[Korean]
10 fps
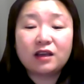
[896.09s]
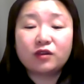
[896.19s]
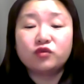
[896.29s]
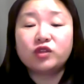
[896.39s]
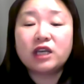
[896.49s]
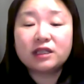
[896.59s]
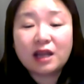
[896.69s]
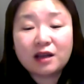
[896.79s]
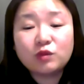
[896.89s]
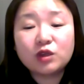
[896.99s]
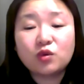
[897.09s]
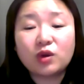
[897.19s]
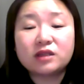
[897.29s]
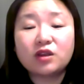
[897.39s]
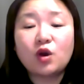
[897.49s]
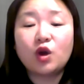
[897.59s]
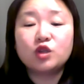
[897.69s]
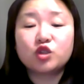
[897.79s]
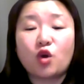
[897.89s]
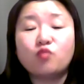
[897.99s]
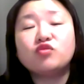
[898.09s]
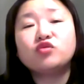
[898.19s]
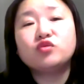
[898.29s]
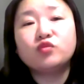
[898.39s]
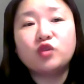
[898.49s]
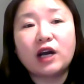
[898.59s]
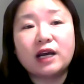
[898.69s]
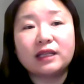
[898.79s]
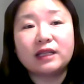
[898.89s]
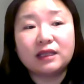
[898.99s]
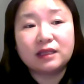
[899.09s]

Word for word: 우리의 삶을 통해서 전무후무한